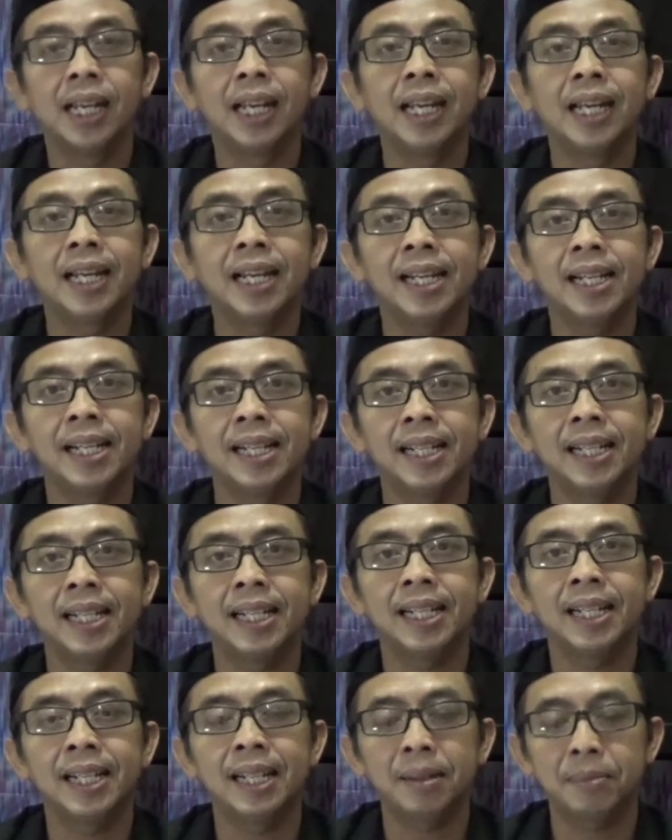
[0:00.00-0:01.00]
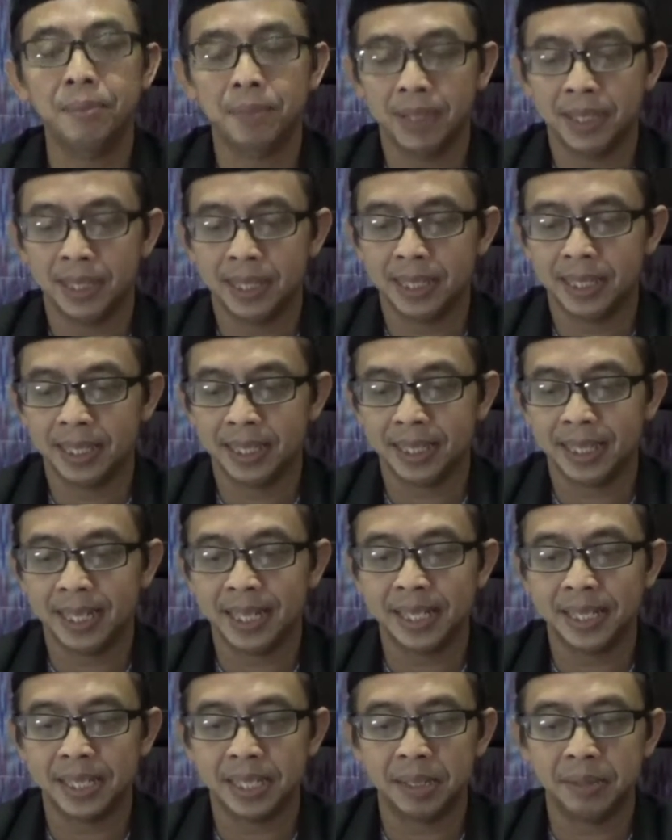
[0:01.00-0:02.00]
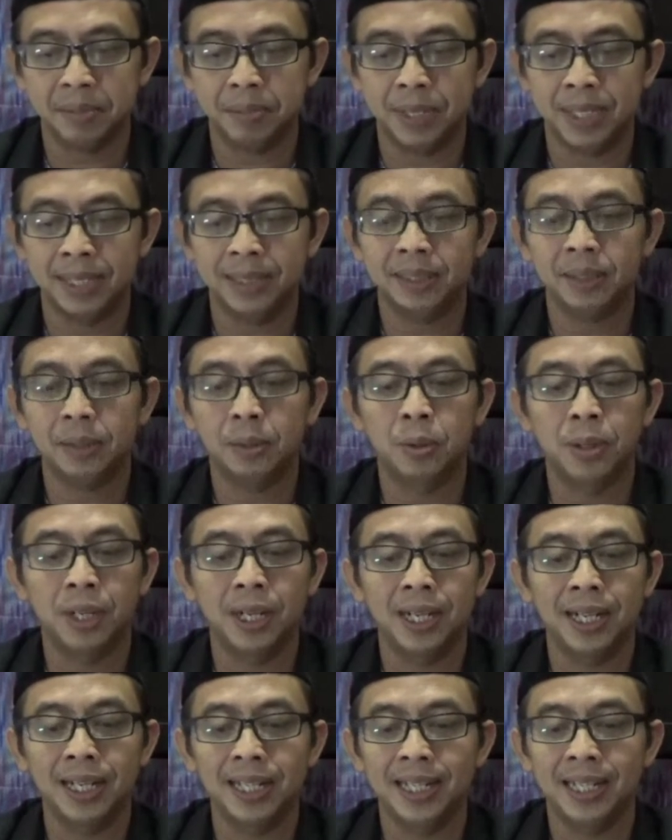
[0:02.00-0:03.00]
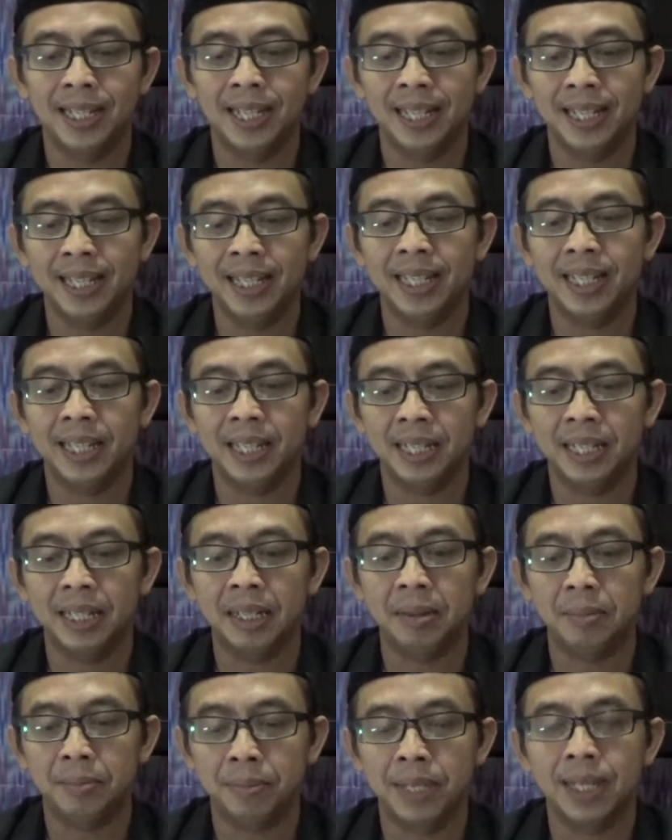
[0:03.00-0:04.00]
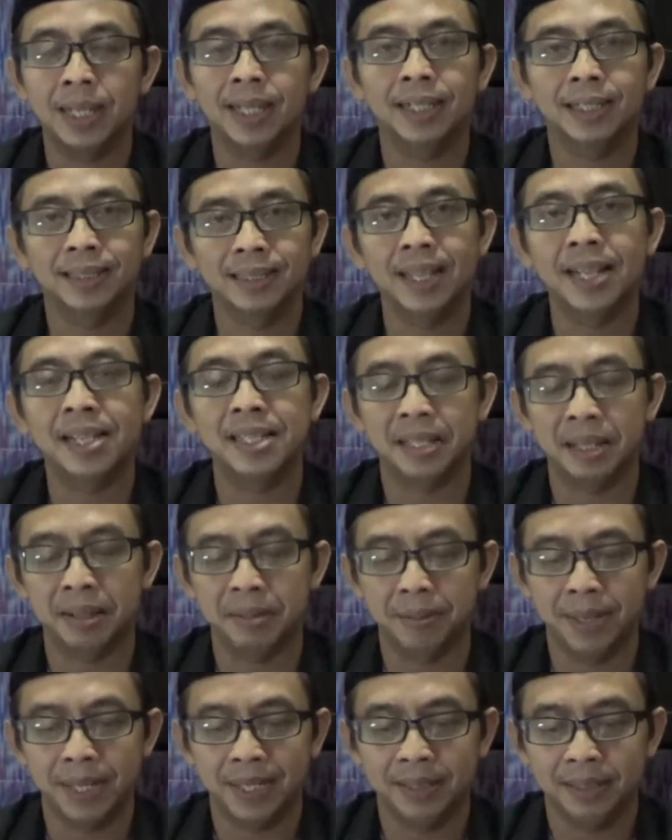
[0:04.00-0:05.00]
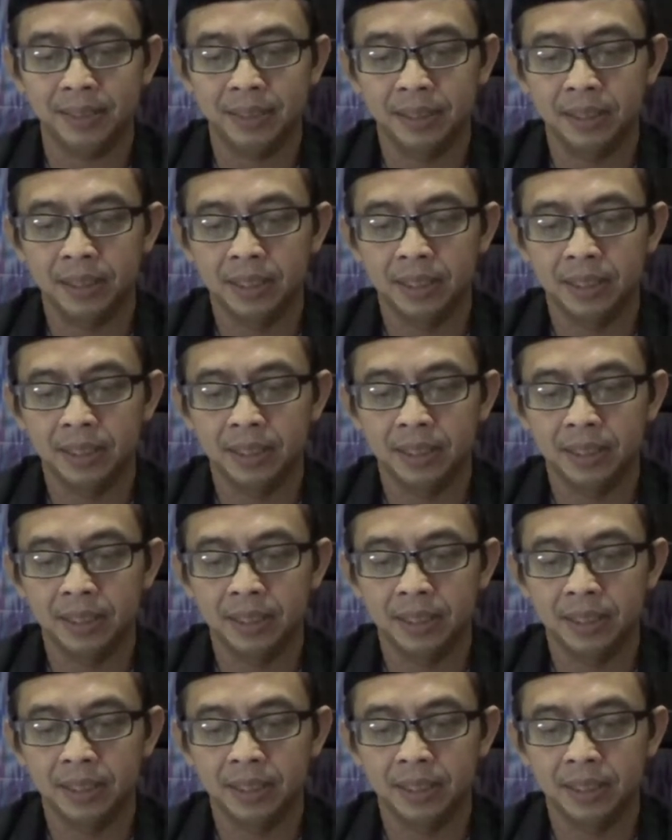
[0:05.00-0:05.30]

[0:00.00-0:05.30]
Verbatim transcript: Laha ma kasabat wa 'alaiha maktasabat.